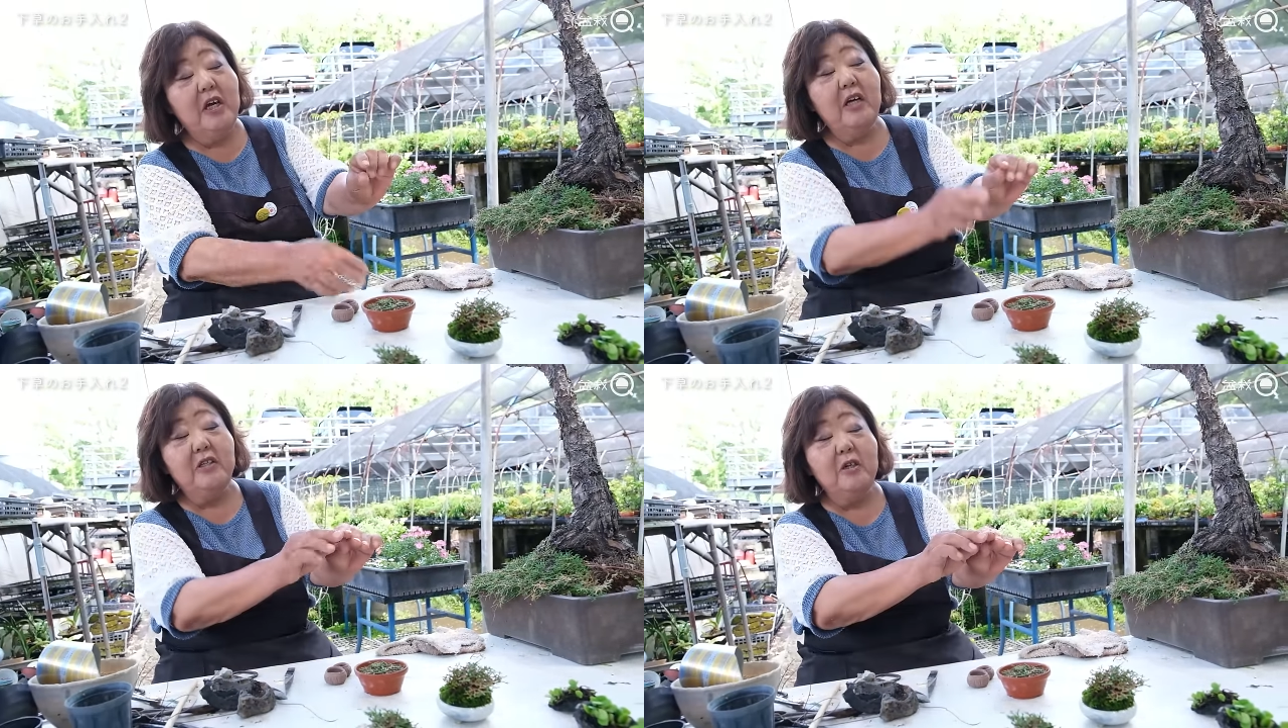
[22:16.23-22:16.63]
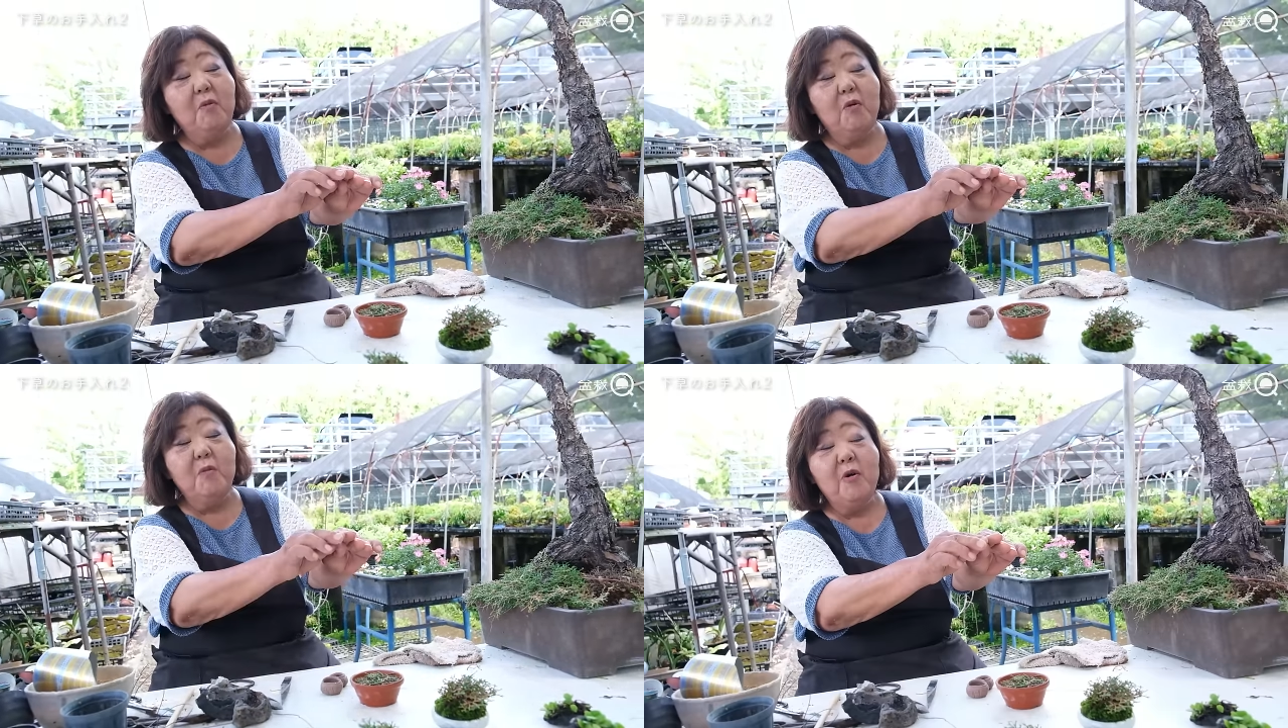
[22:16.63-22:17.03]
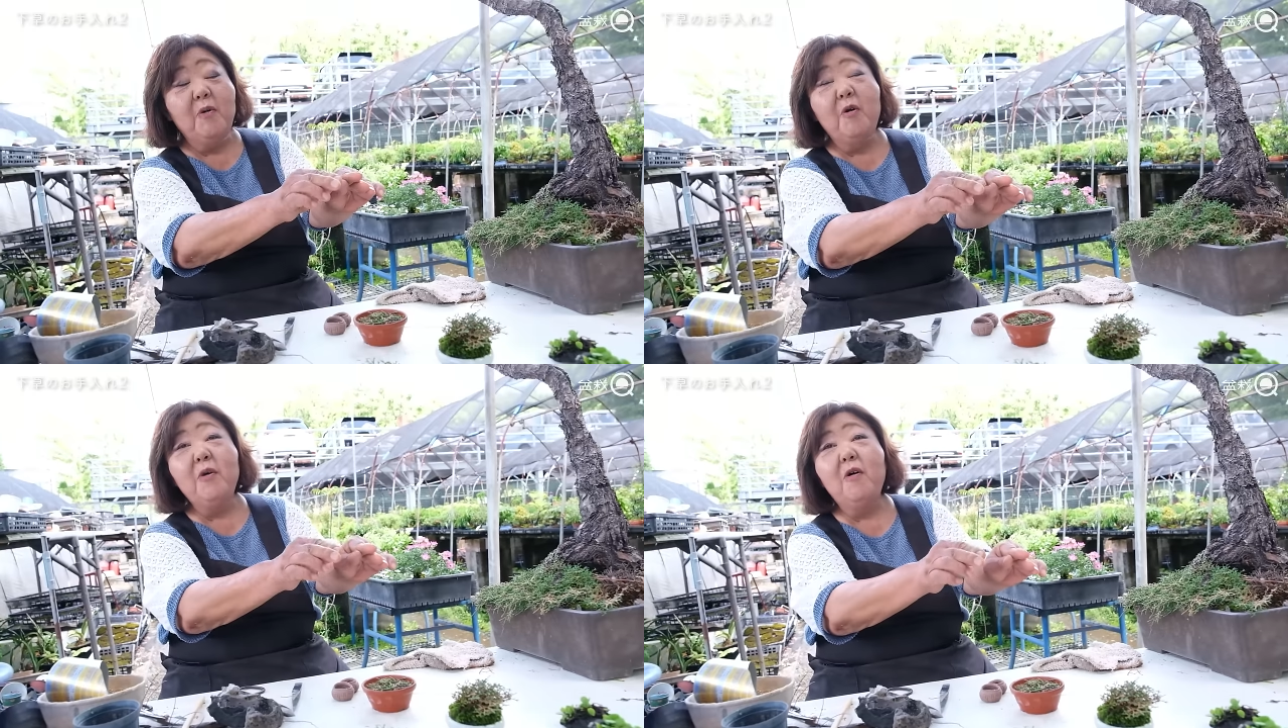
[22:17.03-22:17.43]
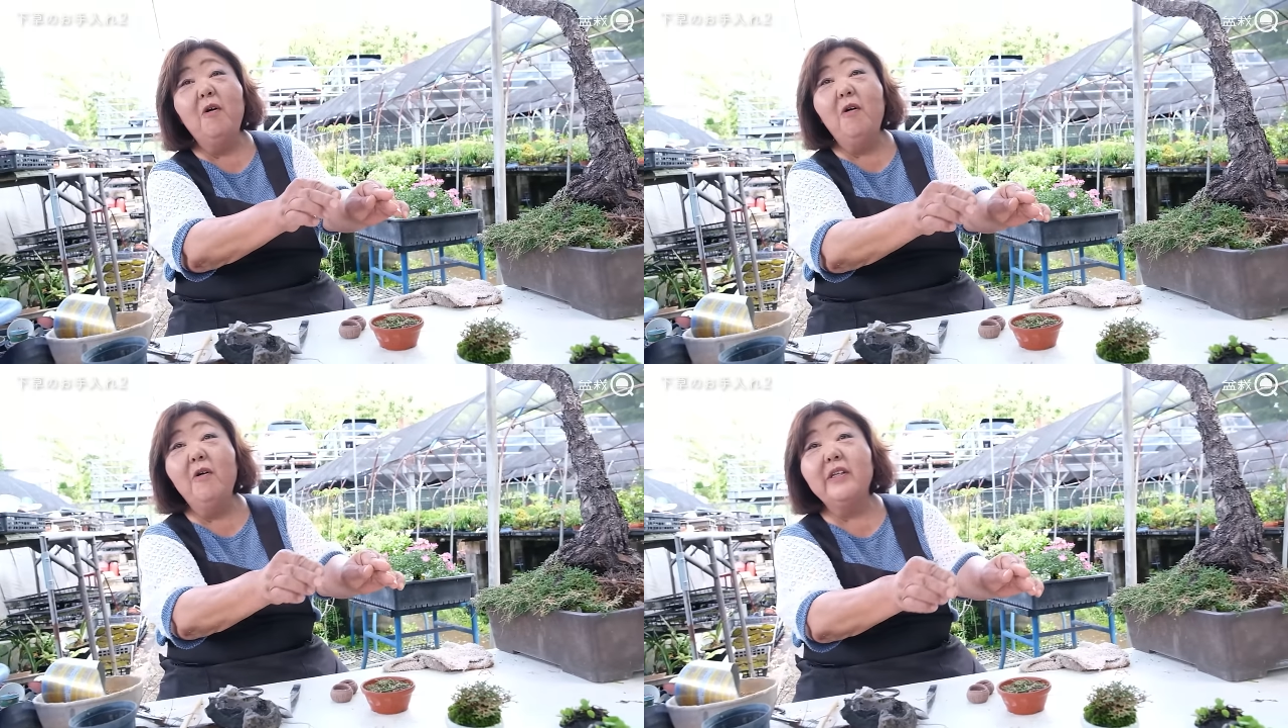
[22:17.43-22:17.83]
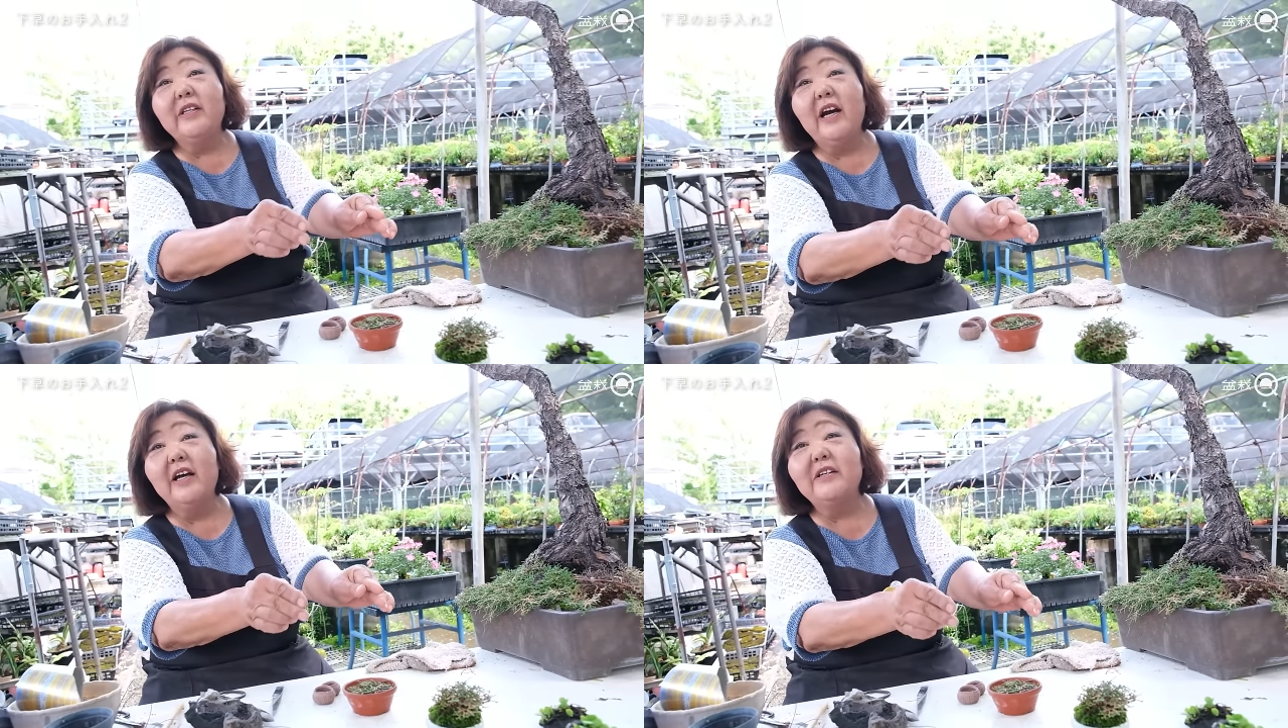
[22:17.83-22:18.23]
い鉢にモコモコモコモコっ
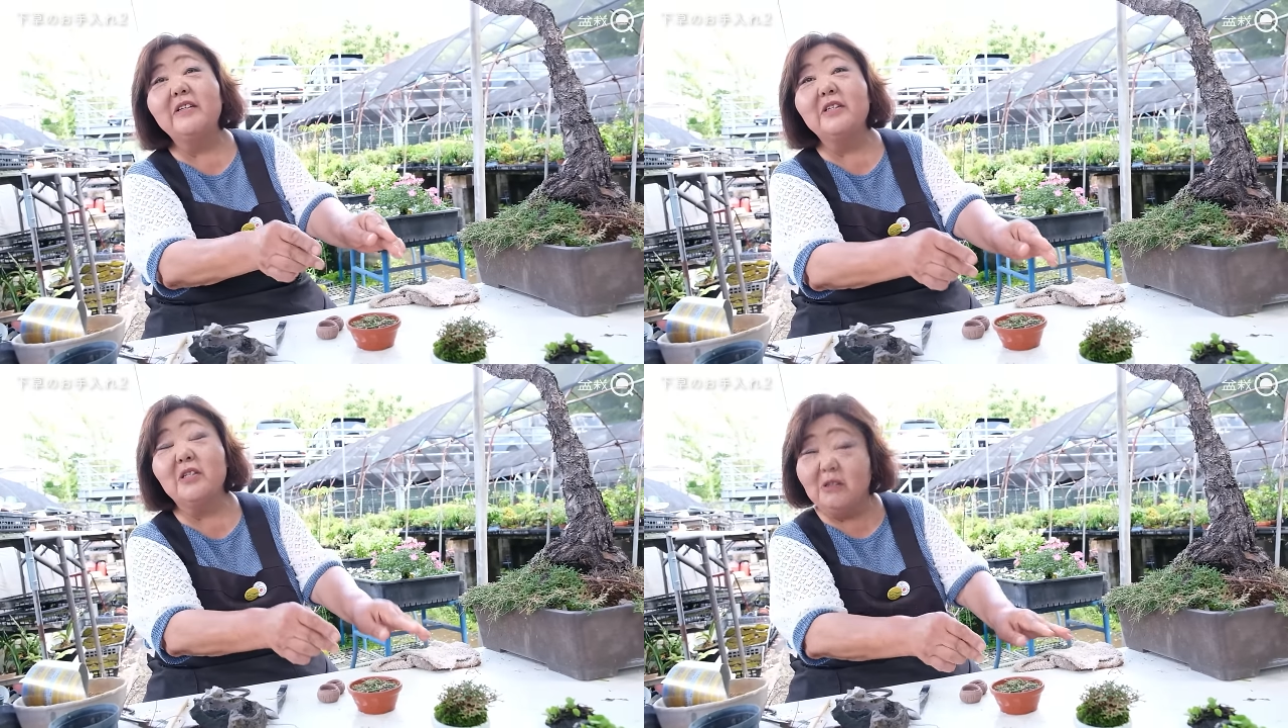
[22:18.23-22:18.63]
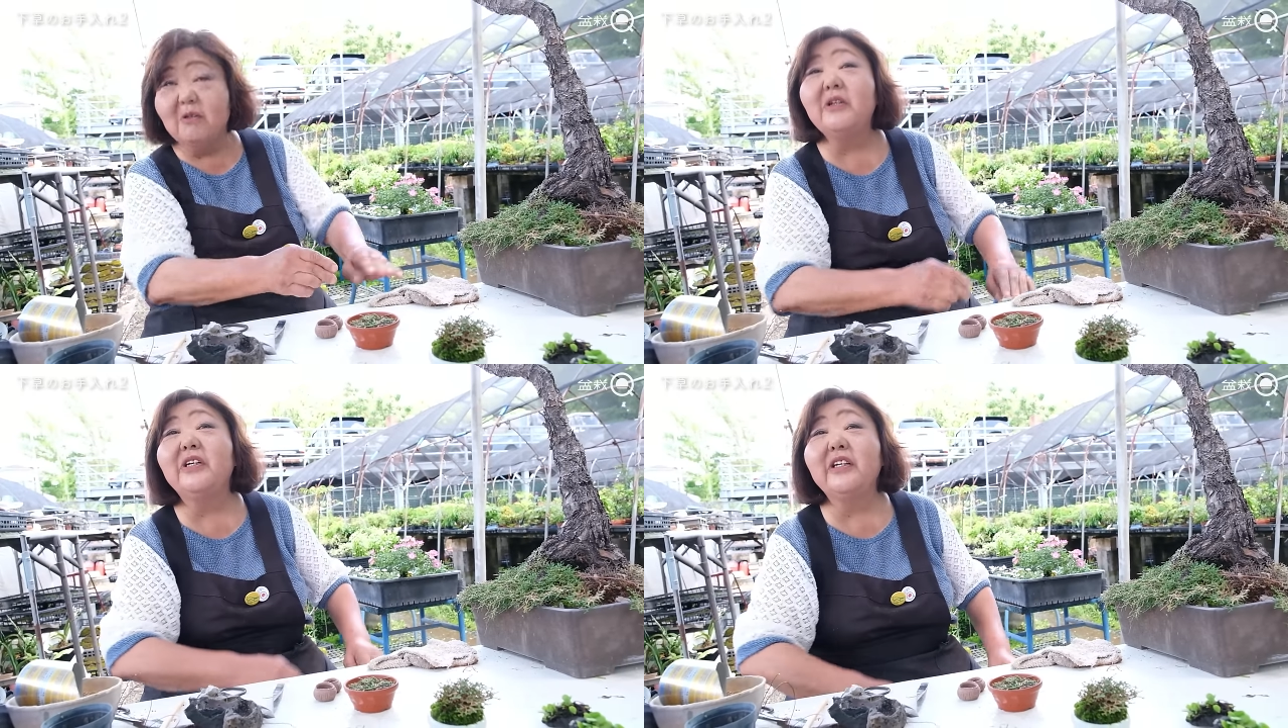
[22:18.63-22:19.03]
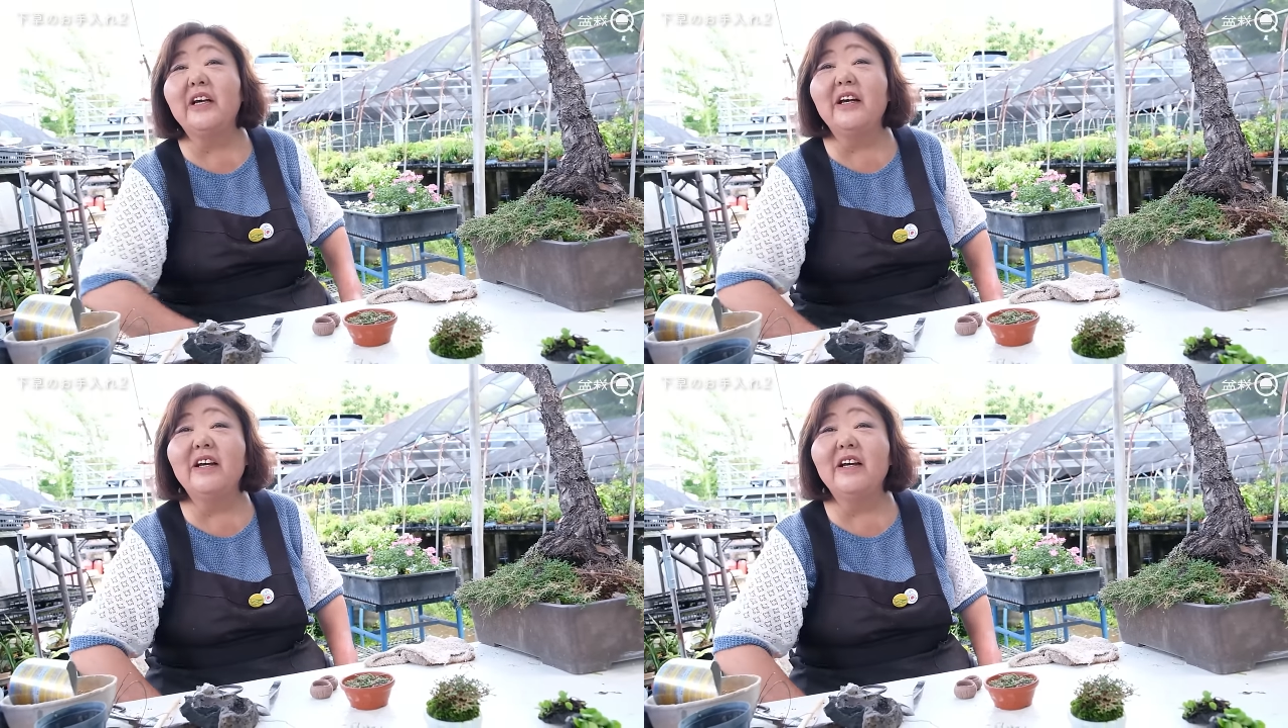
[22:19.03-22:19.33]
て生えてきて、すごい綺麗。